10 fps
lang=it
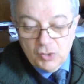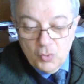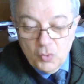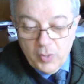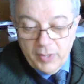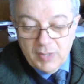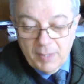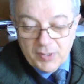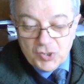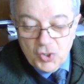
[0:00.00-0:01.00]
dunque una
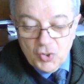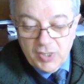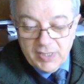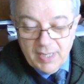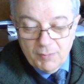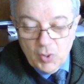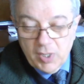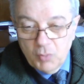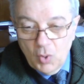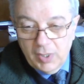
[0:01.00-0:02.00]
passione di amore
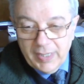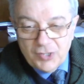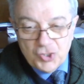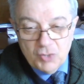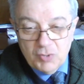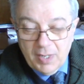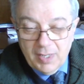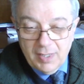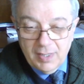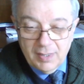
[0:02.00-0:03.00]
buona e c'è
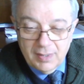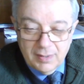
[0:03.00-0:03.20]
una